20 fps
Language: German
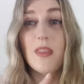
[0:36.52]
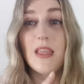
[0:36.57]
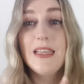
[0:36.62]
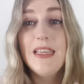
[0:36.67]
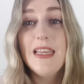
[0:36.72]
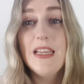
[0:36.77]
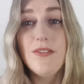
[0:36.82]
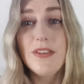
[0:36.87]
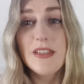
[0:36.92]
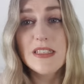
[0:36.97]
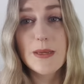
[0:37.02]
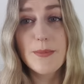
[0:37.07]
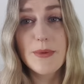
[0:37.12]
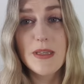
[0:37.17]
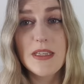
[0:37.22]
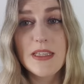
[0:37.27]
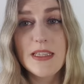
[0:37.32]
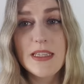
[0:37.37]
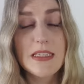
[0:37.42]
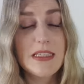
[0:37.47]
Jedenfalls habe ich
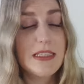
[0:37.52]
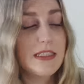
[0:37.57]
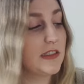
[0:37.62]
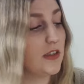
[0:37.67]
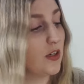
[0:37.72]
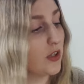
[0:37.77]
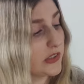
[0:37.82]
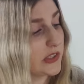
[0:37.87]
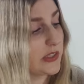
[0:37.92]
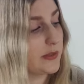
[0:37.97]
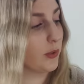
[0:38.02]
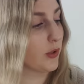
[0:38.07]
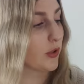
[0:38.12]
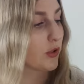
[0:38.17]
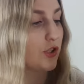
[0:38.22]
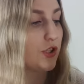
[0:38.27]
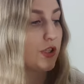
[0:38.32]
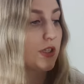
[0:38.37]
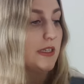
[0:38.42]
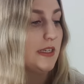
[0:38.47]
hier die Glossy Box
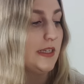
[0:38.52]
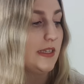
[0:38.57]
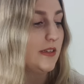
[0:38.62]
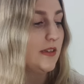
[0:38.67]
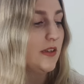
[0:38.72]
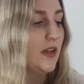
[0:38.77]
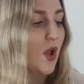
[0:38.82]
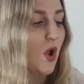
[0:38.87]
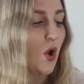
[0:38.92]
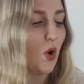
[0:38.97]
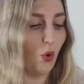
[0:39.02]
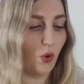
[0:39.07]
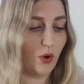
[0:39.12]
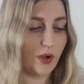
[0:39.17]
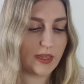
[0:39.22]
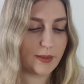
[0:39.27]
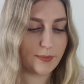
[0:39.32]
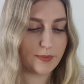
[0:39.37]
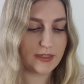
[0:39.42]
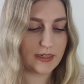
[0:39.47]
stehen und ich
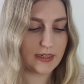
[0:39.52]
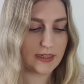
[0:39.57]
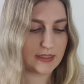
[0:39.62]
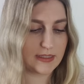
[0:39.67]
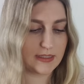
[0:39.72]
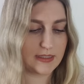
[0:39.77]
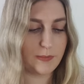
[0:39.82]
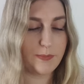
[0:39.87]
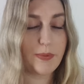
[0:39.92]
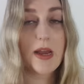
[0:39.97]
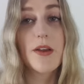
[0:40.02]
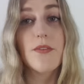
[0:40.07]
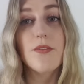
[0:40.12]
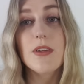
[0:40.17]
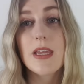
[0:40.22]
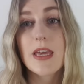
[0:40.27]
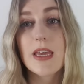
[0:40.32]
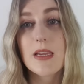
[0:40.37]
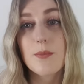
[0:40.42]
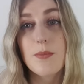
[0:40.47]
habe gedacht, die packen wir
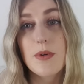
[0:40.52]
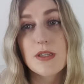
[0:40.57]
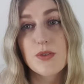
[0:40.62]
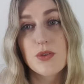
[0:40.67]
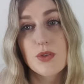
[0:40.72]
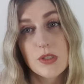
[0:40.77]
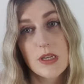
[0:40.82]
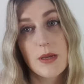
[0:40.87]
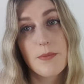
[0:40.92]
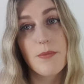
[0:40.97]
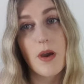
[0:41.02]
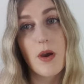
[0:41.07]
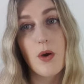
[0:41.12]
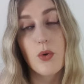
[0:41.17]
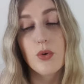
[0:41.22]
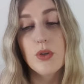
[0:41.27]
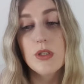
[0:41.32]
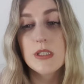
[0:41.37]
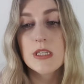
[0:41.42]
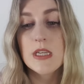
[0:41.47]
direkt mal zusammen
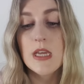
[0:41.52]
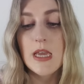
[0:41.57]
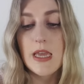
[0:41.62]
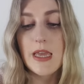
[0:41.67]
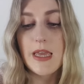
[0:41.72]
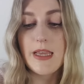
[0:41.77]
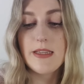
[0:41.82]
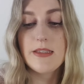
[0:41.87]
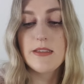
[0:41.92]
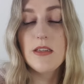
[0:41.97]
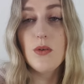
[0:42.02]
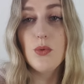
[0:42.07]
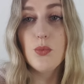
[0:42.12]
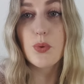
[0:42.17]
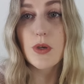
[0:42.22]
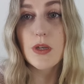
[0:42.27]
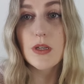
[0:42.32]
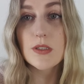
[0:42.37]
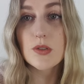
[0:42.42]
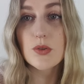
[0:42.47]
aus. Ich sehe
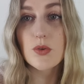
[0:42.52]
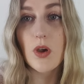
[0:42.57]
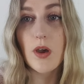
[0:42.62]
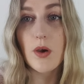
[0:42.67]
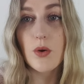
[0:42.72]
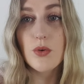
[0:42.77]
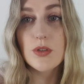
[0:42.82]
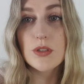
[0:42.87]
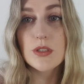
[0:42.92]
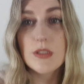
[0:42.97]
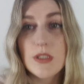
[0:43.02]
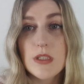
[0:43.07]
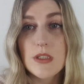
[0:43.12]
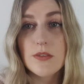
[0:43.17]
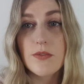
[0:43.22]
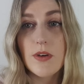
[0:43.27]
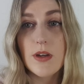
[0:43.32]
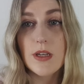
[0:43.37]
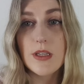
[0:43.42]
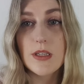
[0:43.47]
übrigens so aus, nicht
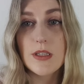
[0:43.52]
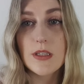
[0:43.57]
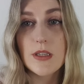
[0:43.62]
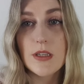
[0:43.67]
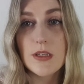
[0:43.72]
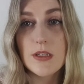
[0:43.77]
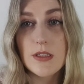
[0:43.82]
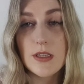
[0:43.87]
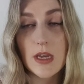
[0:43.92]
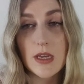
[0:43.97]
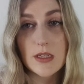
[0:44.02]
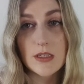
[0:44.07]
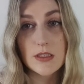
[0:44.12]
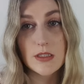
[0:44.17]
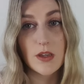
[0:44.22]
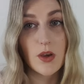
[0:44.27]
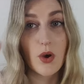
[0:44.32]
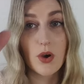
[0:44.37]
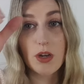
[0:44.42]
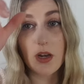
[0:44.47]
weil ich äh,
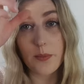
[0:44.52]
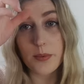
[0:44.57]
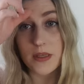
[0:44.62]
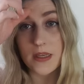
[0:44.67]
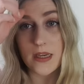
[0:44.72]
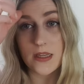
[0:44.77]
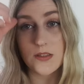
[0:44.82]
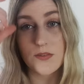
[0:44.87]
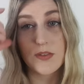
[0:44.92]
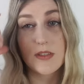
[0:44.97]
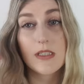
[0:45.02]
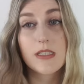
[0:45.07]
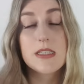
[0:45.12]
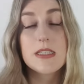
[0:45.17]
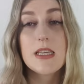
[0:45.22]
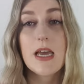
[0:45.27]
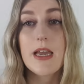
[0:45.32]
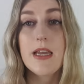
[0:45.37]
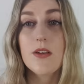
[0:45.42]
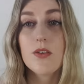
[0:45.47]
dachte, heute habe ich ganz viel
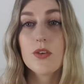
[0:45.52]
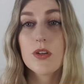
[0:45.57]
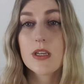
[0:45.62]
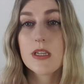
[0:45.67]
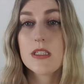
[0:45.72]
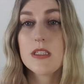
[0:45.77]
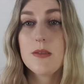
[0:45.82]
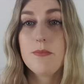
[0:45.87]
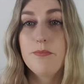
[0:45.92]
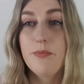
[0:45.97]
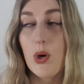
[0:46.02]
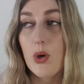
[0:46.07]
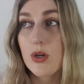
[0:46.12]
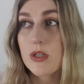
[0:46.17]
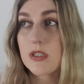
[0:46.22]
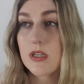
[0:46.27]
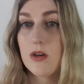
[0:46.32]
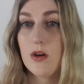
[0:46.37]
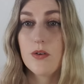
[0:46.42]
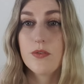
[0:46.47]
Zeit und richtig Bock
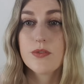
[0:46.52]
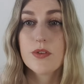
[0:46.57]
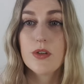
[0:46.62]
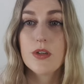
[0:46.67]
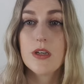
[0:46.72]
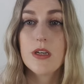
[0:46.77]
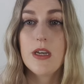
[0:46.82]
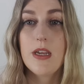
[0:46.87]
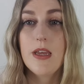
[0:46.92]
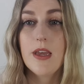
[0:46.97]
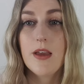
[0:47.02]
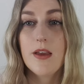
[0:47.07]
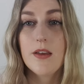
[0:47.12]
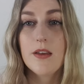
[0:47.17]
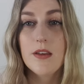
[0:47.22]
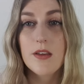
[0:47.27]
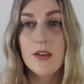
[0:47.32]
drauf, sondern eher,